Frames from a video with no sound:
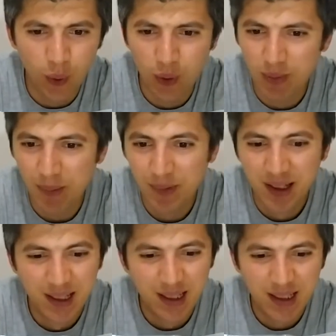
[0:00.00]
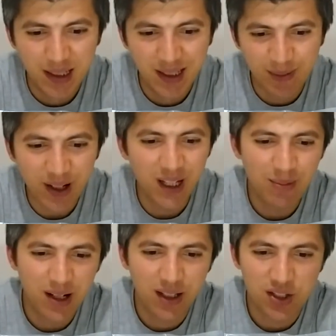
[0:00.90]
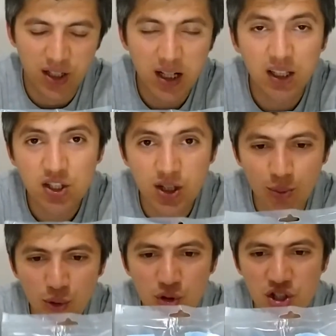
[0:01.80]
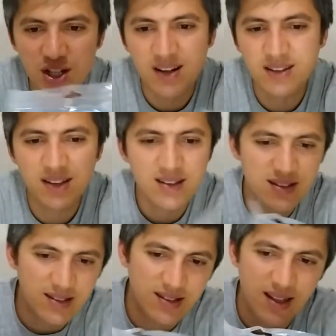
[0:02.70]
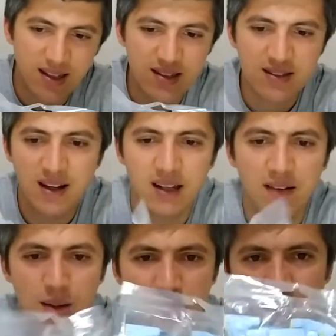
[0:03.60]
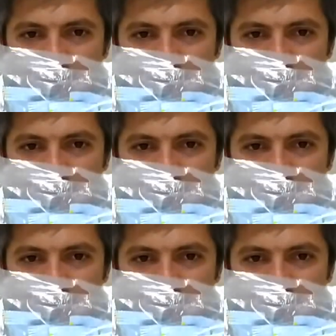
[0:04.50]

olmam. Ee, bakalım arkadaşlar. Arkadaşlar bu ürün içerisinde 8 tane varmış